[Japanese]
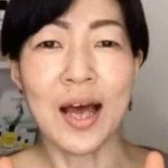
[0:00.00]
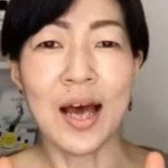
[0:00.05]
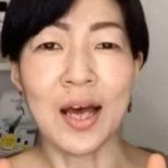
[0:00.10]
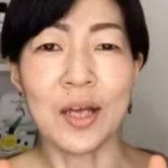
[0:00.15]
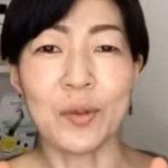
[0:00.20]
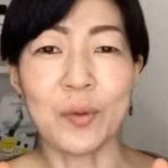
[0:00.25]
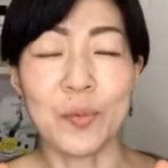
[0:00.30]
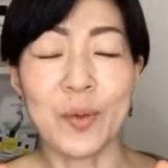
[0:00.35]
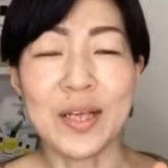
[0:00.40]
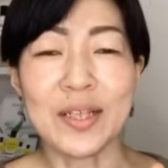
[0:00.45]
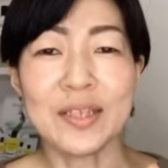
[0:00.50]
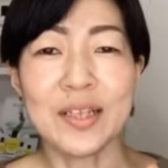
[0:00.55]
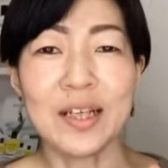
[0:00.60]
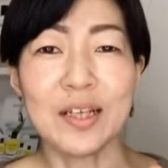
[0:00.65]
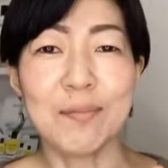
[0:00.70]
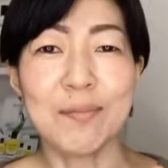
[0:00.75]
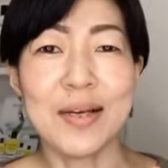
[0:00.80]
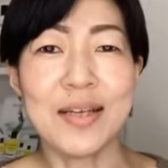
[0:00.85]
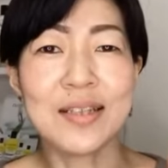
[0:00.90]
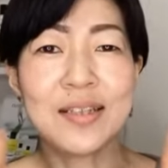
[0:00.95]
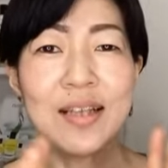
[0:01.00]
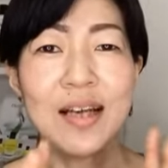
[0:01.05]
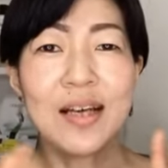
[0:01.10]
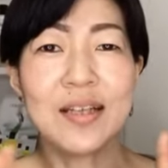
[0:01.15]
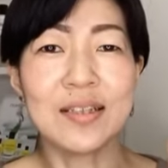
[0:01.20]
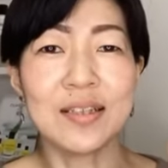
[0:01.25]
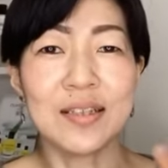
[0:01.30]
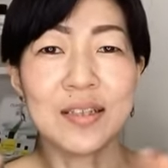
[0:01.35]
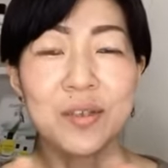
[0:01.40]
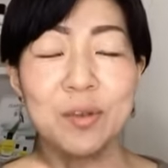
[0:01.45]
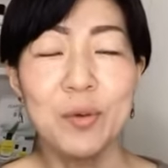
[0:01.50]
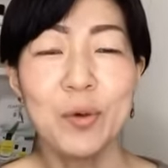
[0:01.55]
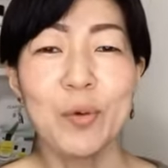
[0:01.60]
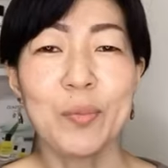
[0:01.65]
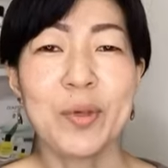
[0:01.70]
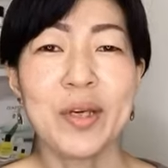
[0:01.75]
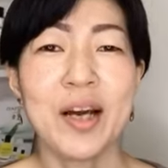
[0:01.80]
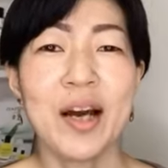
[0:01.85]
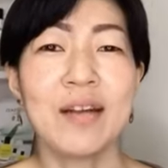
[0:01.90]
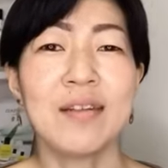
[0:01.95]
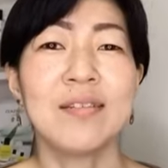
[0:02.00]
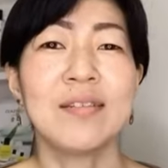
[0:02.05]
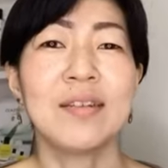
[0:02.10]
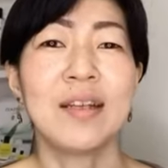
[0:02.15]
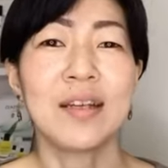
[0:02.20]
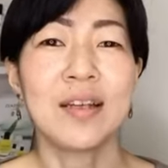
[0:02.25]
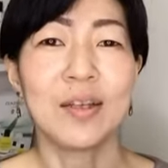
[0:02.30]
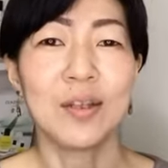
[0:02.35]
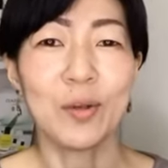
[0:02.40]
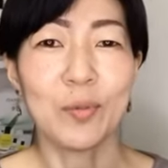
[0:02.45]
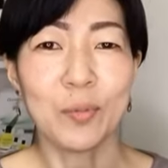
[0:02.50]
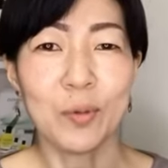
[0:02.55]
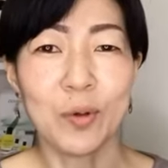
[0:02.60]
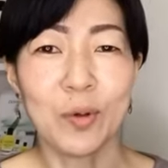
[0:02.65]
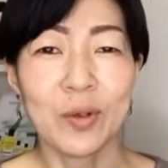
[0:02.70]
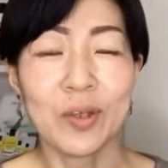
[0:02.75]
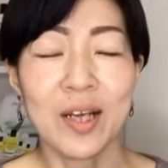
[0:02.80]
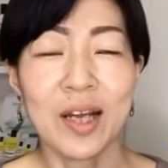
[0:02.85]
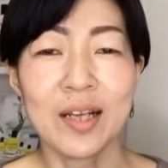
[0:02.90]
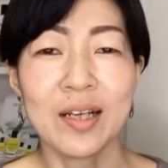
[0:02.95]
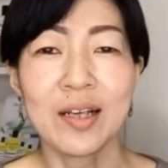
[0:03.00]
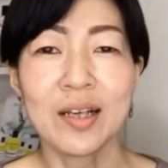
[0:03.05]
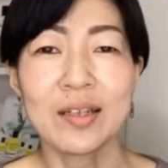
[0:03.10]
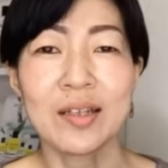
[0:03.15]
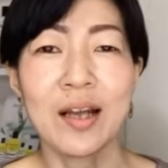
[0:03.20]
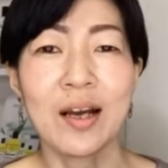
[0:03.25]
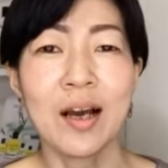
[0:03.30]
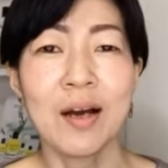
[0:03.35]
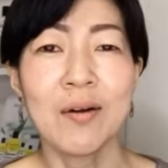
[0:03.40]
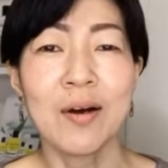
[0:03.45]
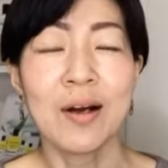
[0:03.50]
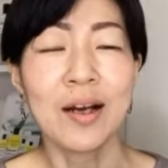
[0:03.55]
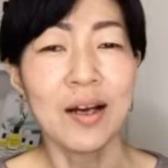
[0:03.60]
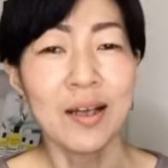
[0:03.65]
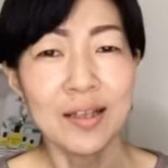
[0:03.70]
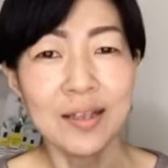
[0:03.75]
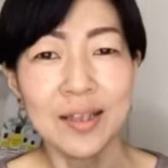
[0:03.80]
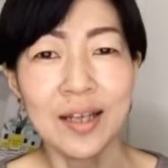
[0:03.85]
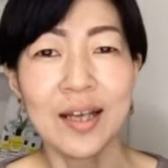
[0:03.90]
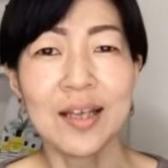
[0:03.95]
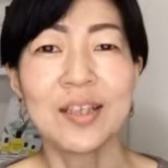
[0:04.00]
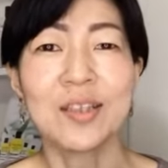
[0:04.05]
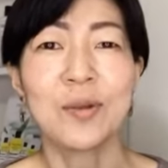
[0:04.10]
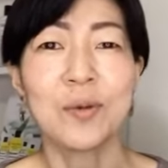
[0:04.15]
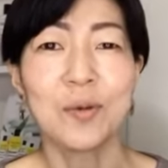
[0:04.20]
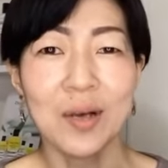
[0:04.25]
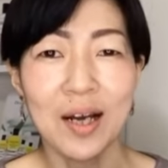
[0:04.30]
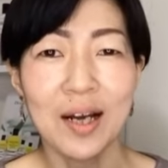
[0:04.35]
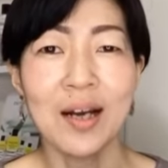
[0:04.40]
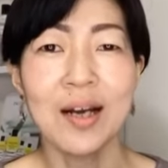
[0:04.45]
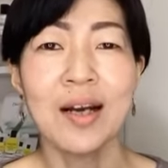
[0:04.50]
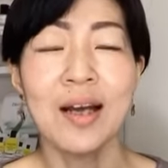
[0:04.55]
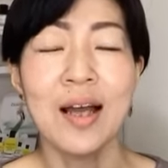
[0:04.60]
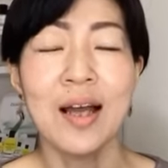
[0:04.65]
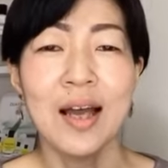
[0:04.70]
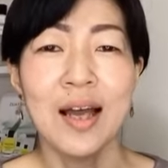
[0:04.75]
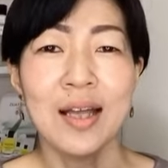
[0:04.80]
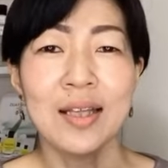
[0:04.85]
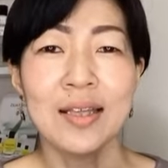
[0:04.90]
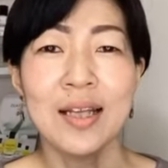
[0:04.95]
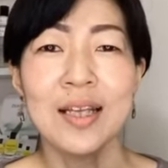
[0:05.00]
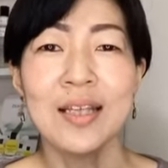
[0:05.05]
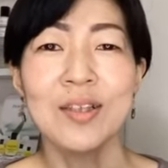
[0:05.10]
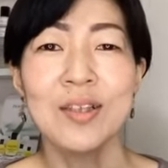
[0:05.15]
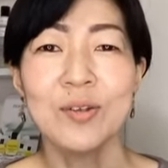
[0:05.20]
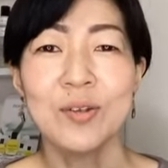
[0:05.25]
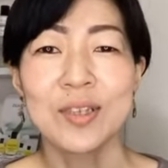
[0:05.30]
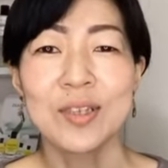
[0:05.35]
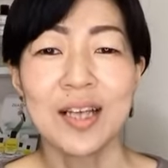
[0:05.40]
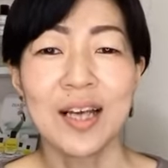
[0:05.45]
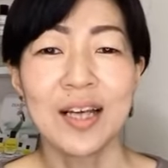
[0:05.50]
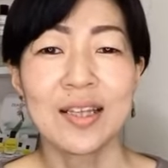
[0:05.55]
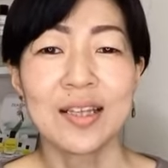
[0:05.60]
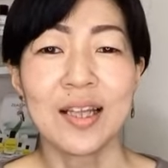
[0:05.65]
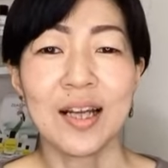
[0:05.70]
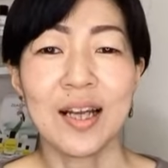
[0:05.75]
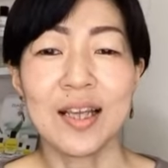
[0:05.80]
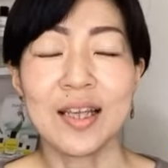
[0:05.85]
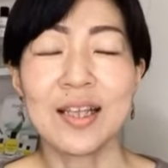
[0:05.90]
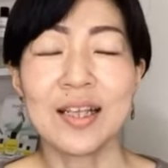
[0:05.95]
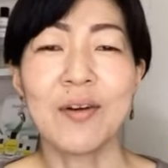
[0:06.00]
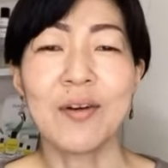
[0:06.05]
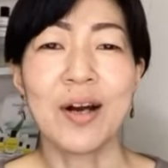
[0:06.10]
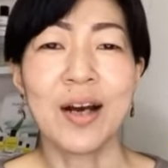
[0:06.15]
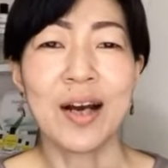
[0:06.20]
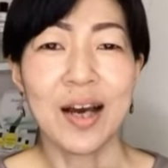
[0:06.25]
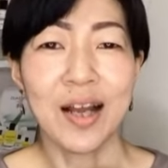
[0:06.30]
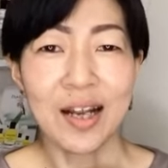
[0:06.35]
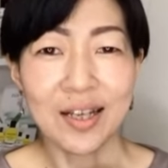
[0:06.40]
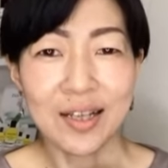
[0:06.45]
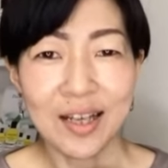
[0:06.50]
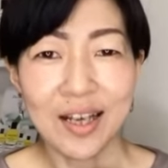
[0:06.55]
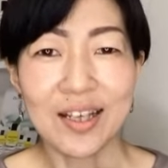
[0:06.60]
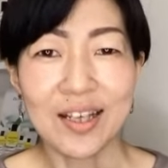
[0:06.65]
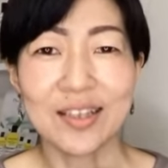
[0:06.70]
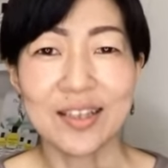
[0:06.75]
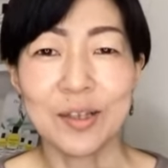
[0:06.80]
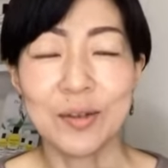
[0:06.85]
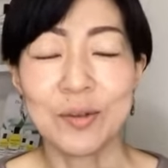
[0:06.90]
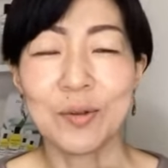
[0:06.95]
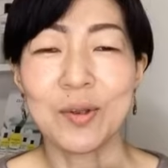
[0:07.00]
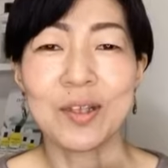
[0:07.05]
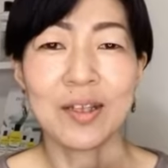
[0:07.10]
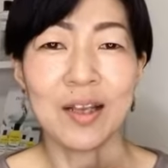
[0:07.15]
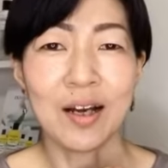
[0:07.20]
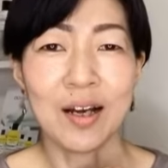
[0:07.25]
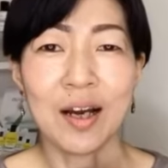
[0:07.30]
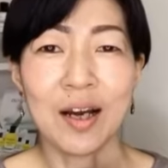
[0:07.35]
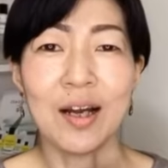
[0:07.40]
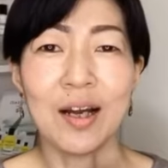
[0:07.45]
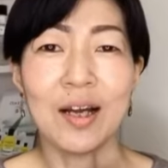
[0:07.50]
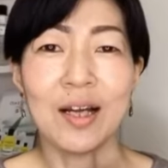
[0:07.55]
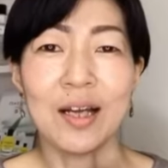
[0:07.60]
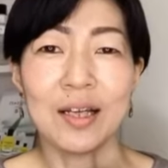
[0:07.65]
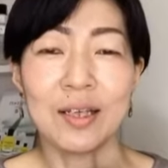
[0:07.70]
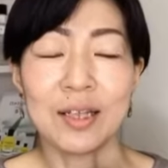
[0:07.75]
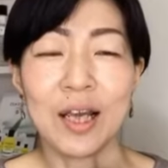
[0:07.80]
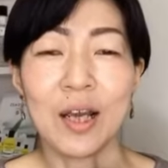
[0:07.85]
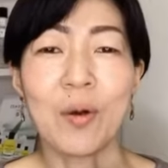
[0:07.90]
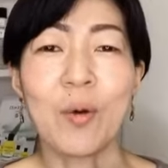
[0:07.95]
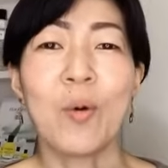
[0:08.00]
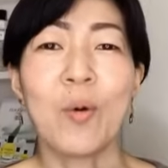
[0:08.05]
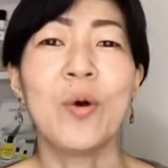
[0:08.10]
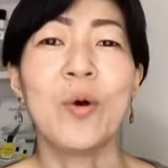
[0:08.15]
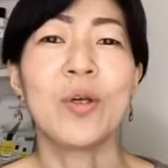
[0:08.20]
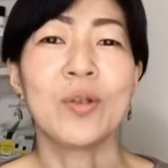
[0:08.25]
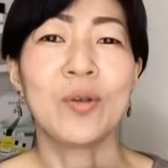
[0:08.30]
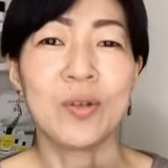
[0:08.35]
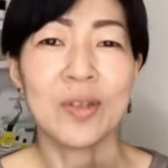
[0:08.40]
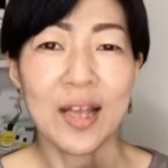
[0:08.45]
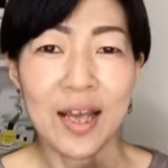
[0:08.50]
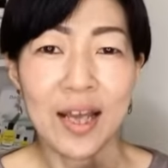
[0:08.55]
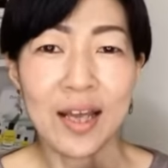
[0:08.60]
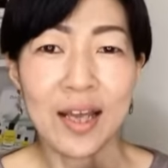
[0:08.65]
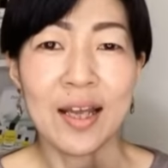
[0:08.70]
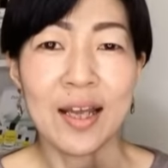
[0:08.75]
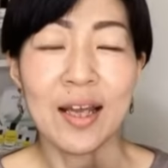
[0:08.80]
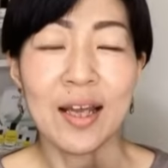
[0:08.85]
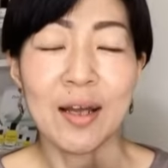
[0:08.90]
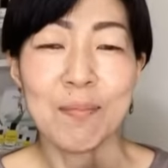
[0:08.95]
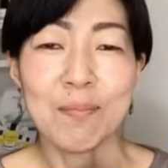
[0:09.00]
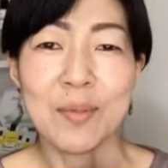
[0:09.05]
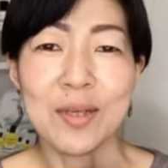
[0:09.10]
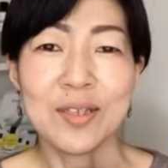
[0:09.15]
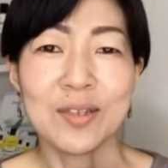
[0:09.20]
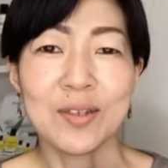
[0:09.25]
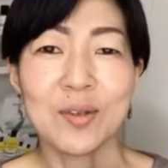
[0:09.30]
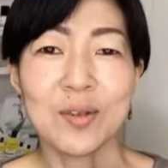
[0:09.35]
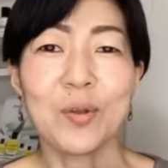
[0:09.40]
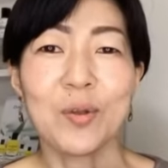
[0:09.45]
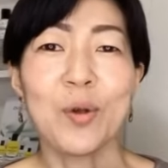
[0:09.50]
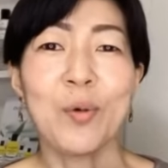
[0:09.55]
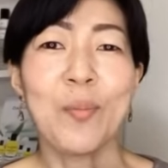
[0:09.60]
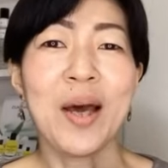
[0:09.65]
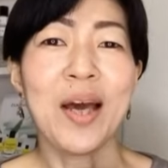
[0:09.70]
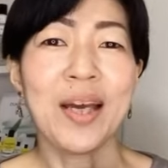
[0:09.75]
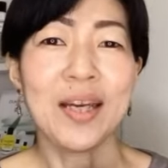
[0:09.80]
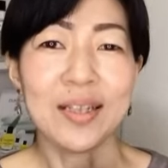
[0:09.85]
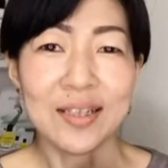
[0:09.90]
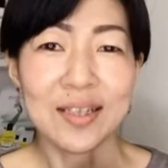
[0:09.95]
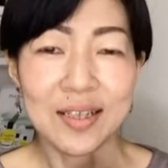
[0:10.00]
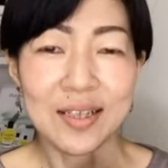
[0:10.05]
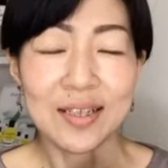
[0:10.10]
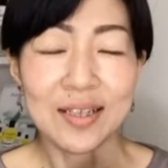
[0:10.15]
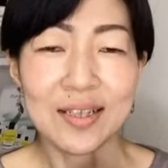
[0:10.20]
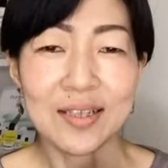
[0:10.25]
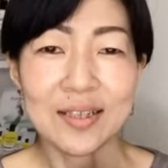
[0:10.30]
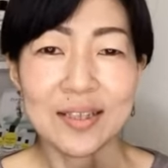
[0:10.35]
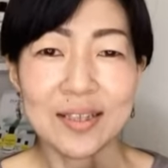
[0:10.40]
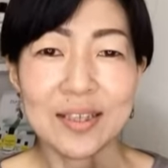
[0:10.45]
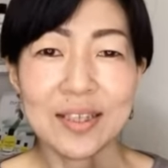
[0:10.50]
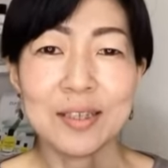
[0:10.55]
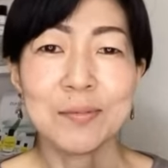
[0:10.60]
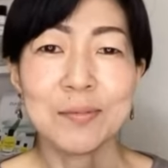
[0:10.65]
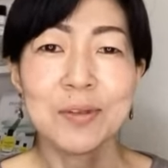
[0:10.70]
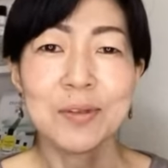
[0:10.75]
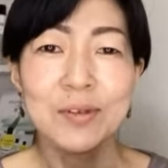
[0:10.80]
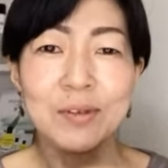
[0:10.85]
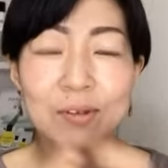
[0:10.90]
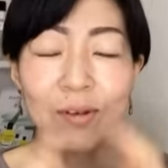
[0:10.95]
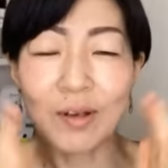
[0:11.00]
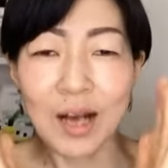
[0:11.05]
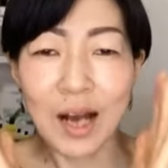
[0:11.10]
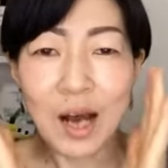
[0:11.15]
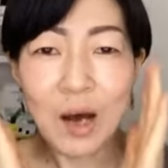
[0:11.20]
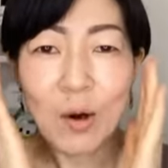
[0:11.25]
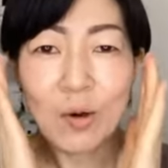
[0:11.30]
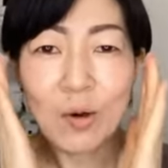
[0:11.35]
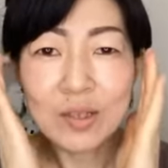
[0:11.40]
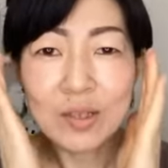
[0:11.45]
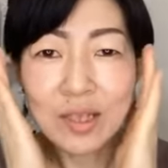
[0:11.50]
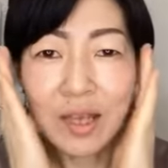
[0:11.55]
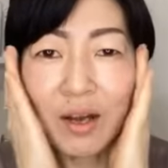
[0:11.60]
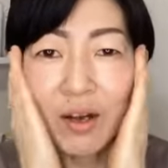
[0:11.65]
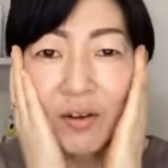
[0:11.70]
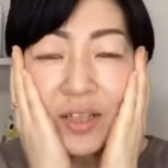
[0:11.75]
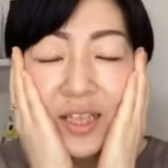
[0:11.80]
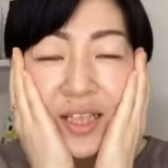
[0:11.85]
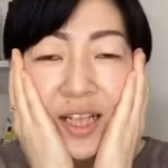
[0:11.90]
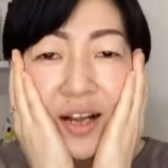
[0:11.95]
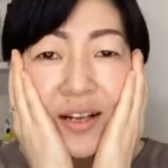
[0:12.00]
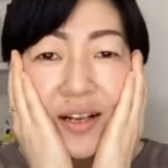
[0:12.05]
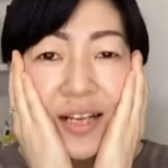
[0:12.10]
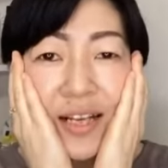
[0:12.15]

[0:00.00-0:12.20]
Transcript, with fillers: あのフェイシャルマッサージ興味があるんだけどもやり方が分かんないとか何を使ったらいいか分からないっていう方が結構多いのでまずその前に自分の顔を触り慣